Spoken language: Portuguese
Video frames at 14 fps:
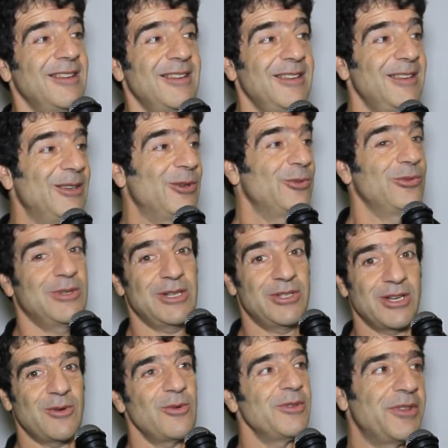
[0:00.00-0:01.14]
e eu nunca
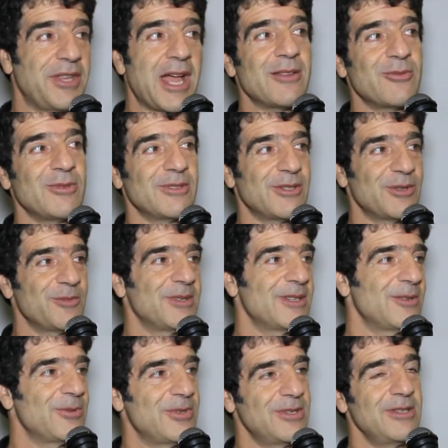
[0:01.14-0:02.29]
tinha contado quantas músicas
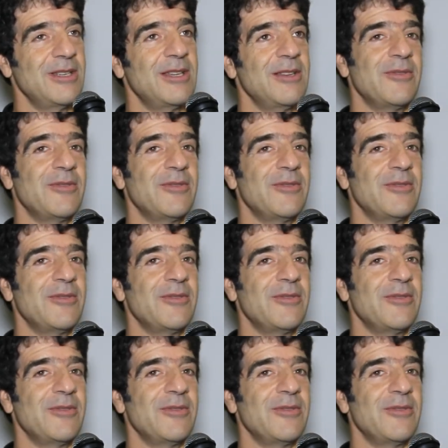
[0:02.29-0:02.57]
eu tinha,